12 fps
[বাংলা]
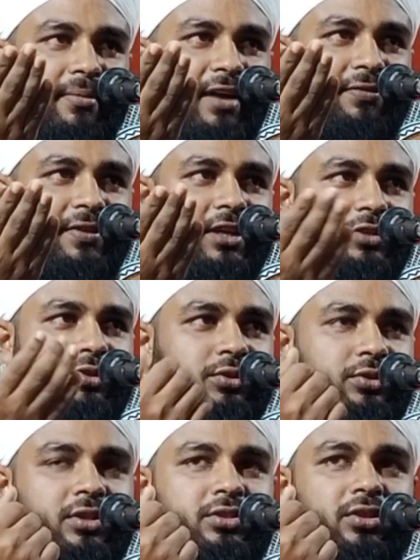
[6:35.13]
মাহফিলের
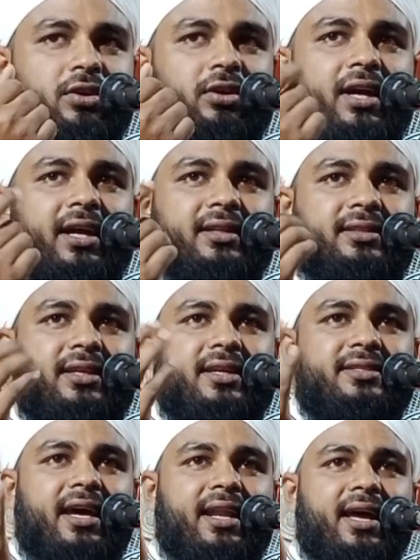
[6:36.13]
সৌন্দর্য রক্ষার্থে
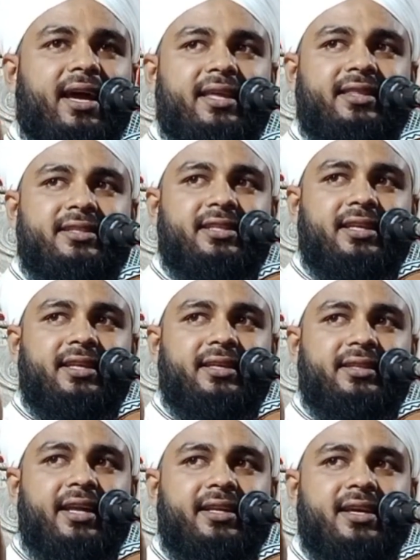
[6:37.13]
যারা এদিক সেদিক
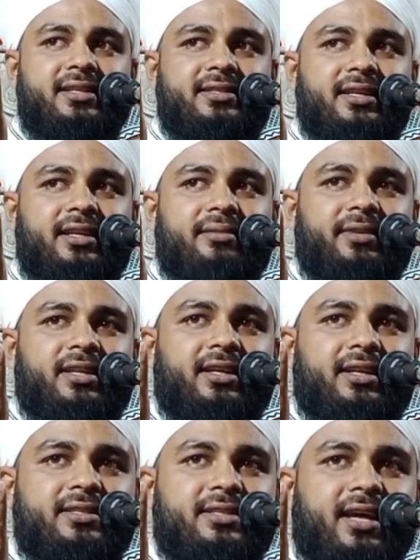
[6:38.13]
দাঁড়িয়ে আছেন
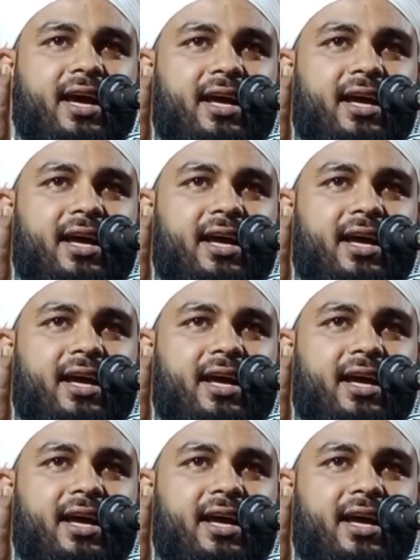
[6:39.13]
আপনাদের কাছে